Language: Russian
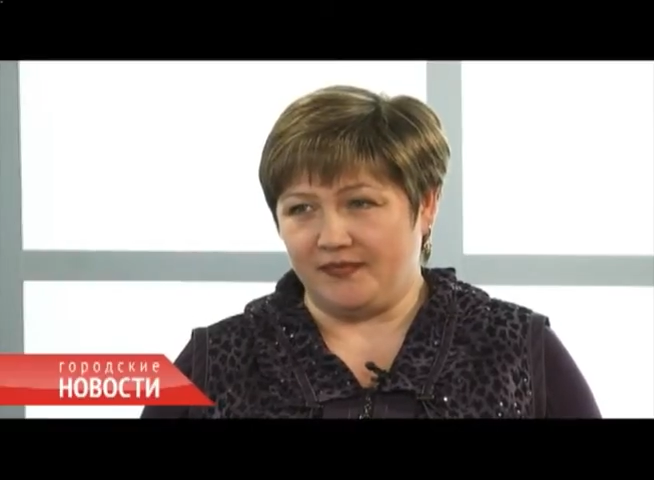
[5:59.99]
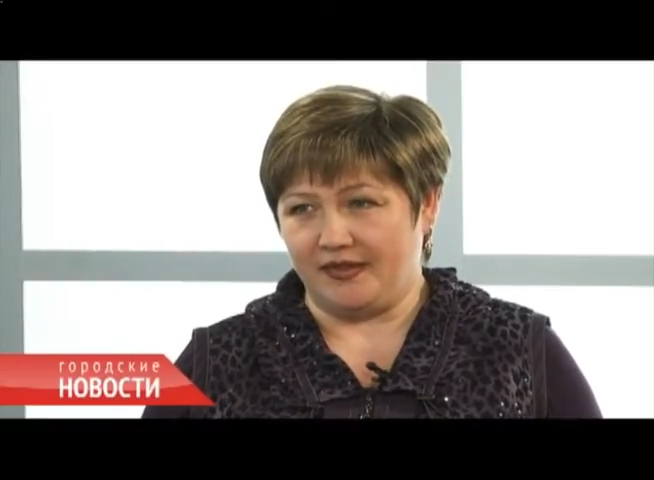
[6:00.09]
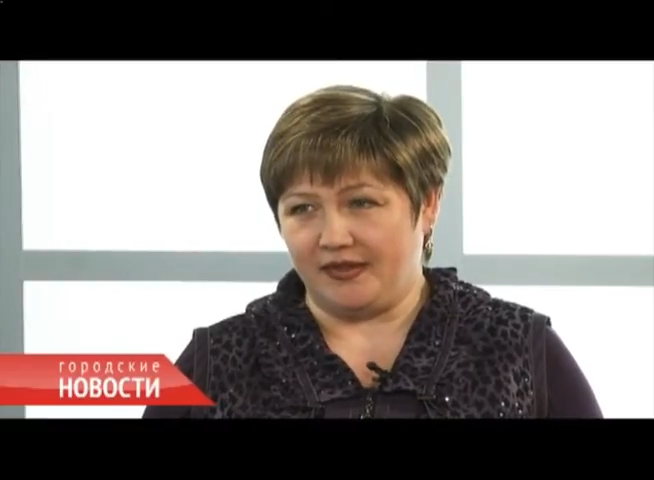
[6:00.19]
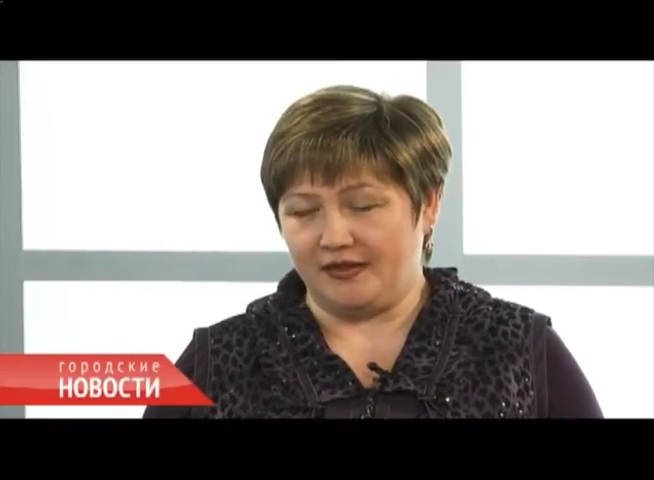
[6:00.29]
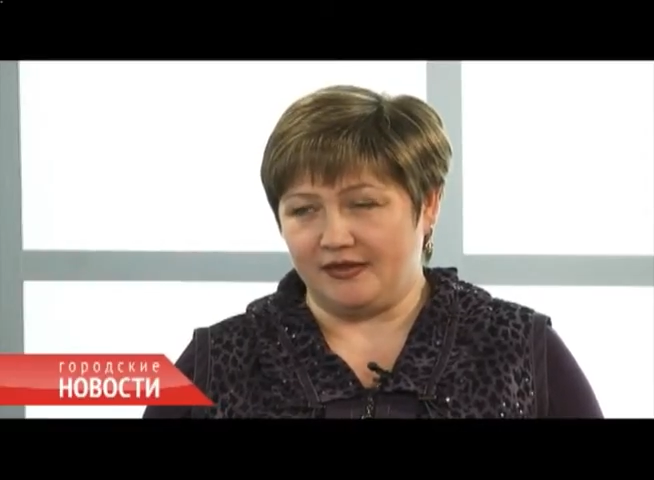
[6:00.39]

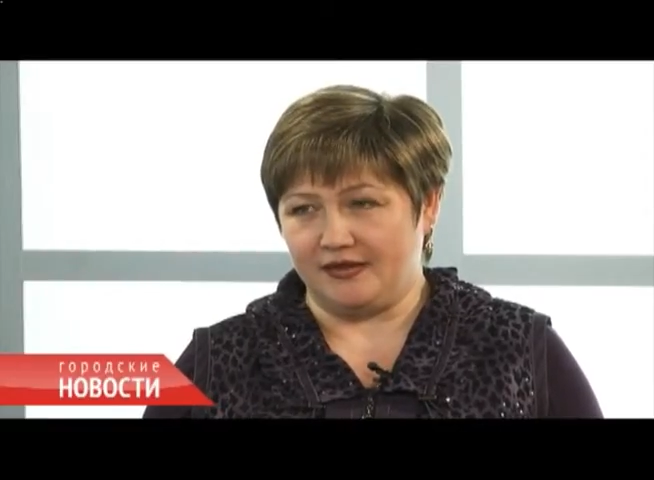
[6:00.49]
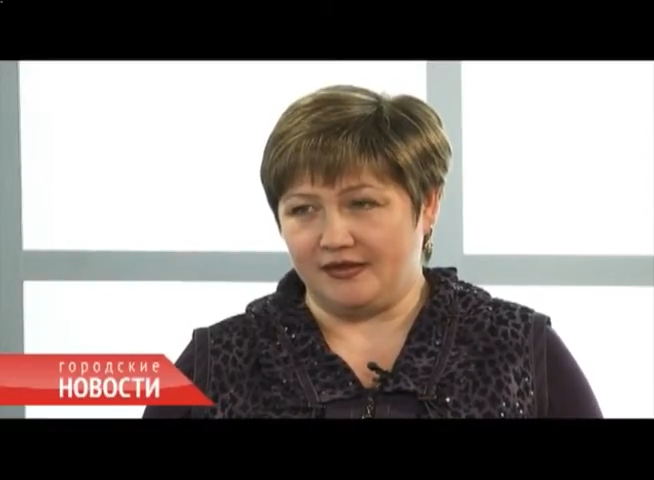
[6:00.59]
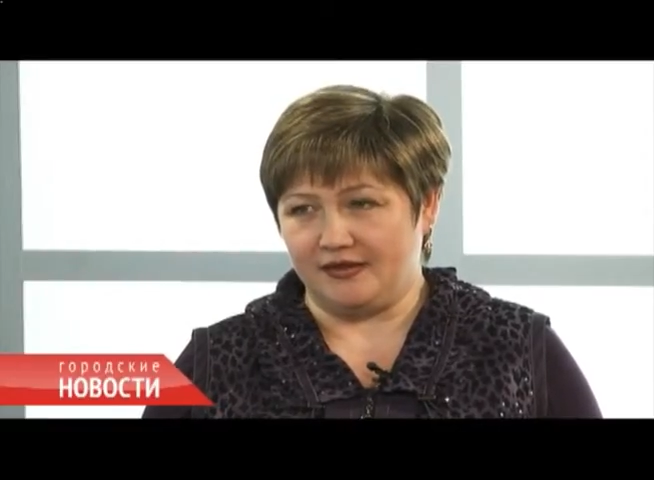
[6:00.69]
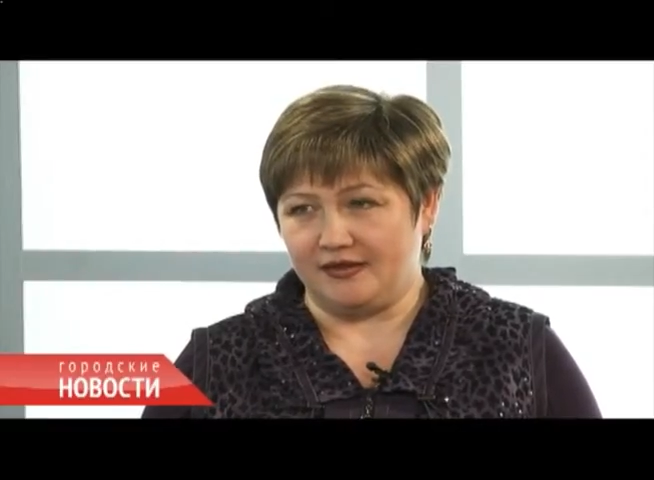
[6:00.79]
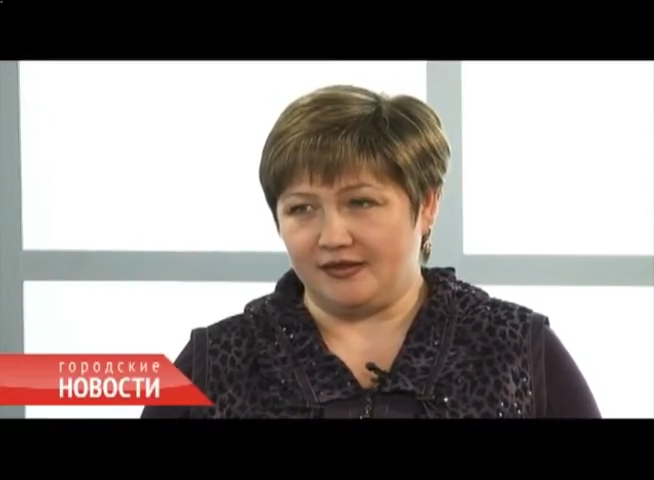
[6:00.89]
К, нов
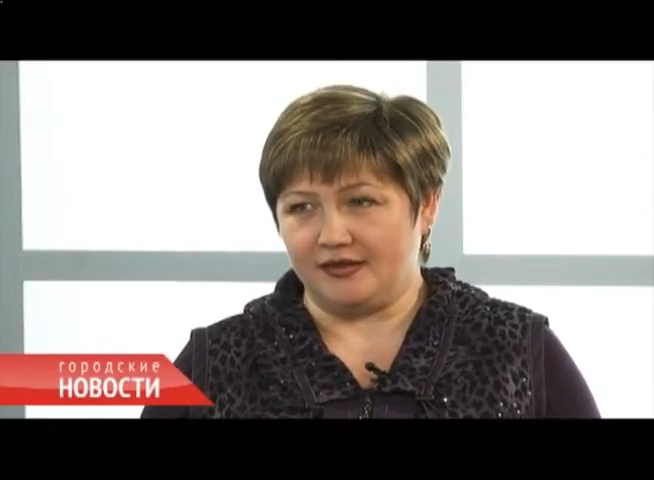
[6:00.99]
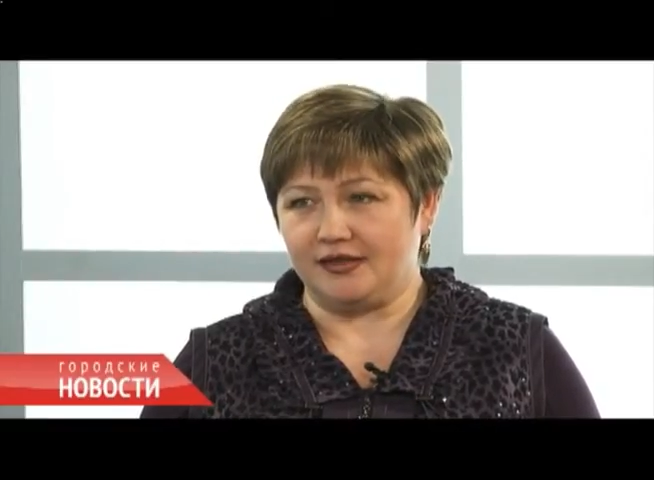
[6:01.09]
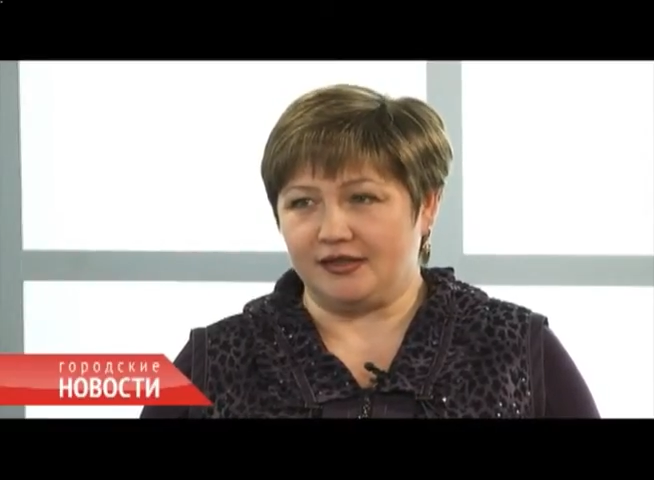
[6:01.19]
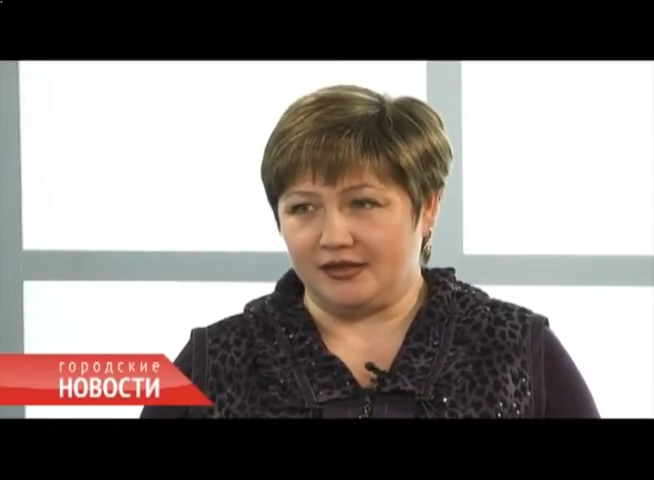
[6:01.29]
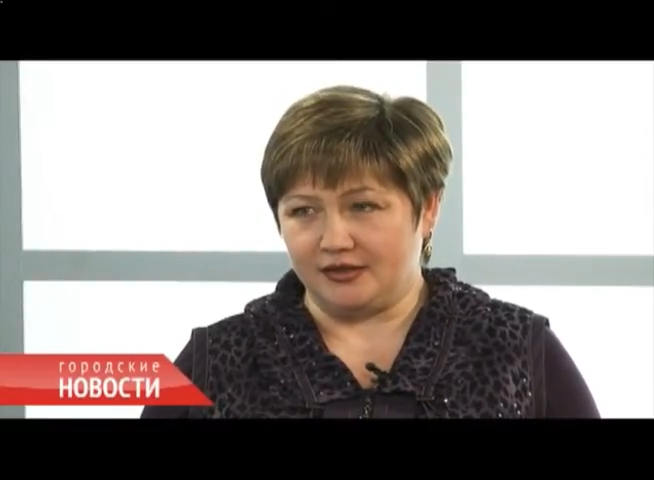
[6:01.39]
к Новому
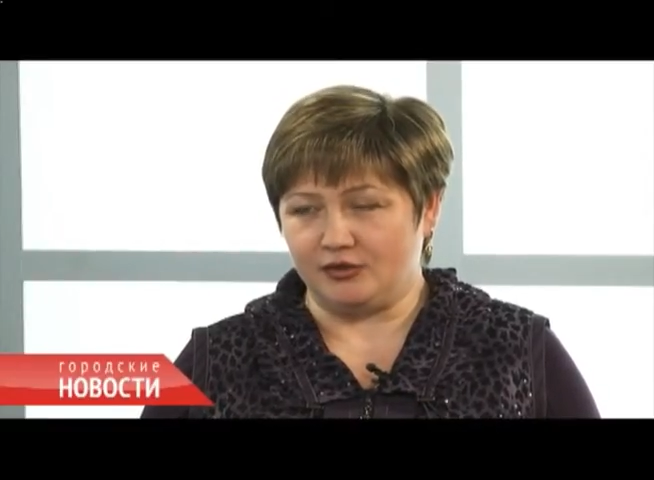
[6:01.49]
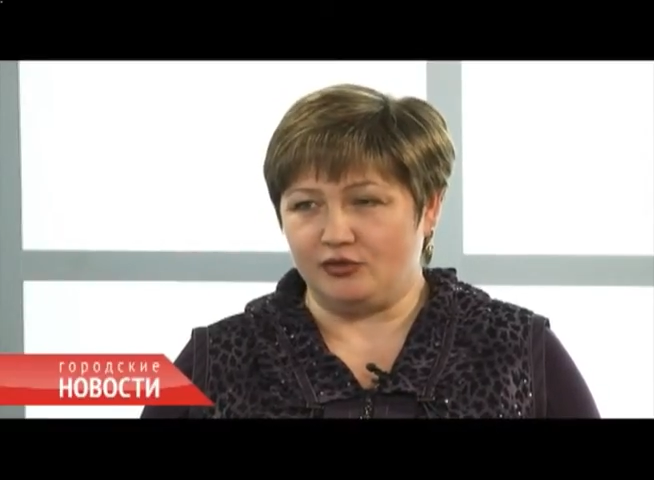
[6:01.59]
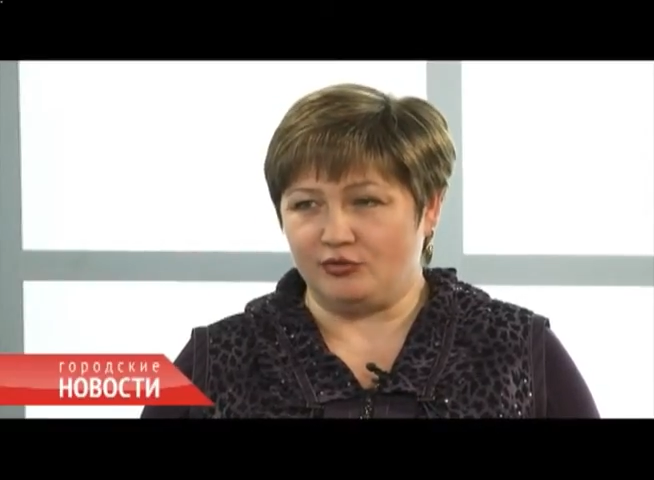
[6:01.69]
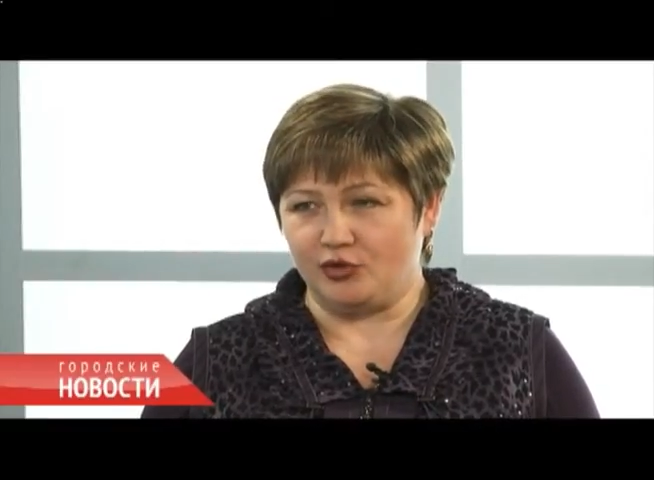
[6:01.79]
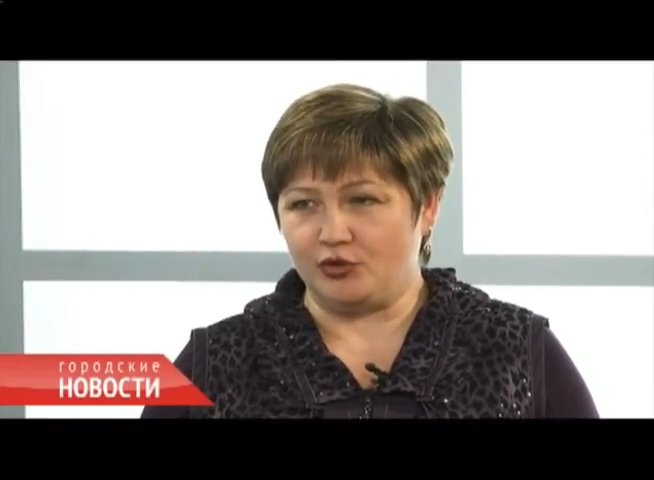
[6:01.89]
году, да? К
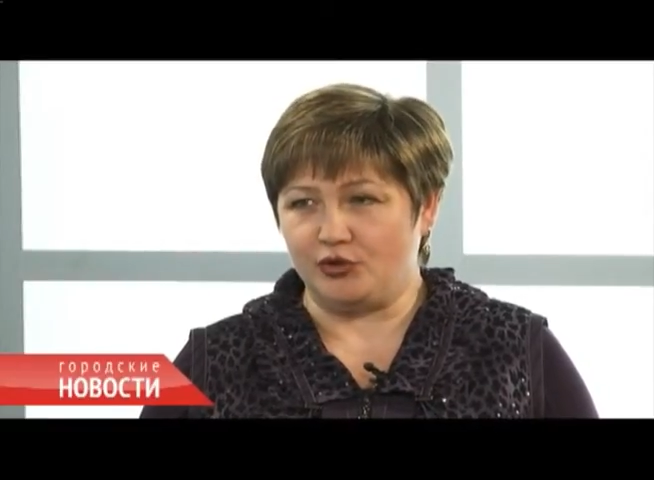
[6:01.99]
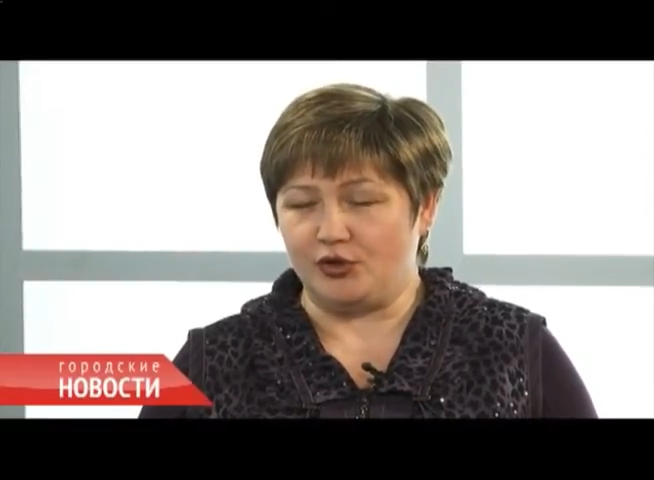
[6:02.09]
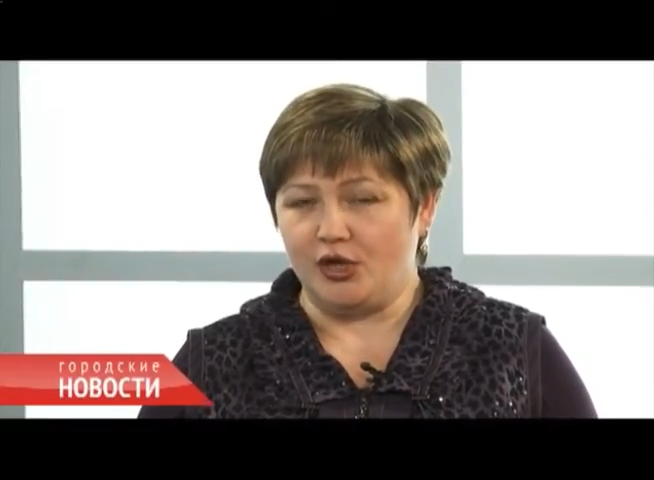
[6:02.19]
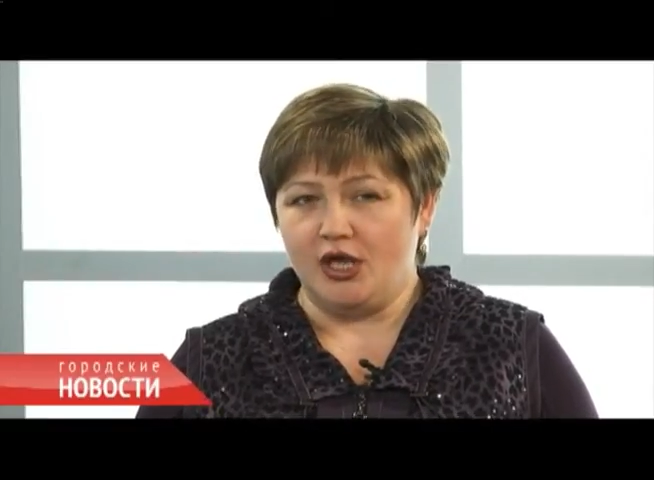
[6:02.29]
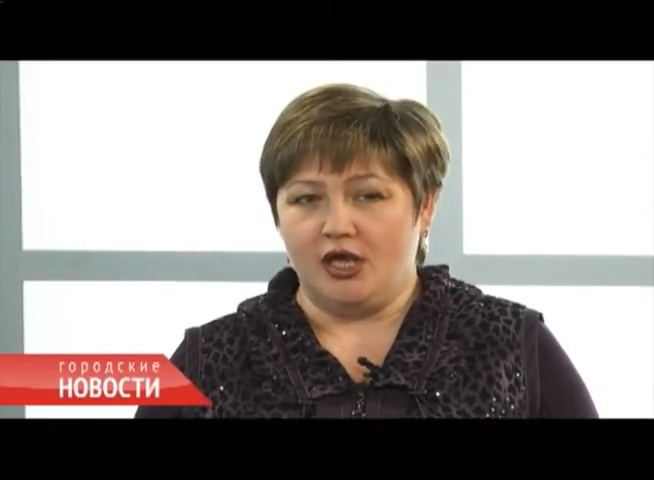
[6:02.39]
Новому году.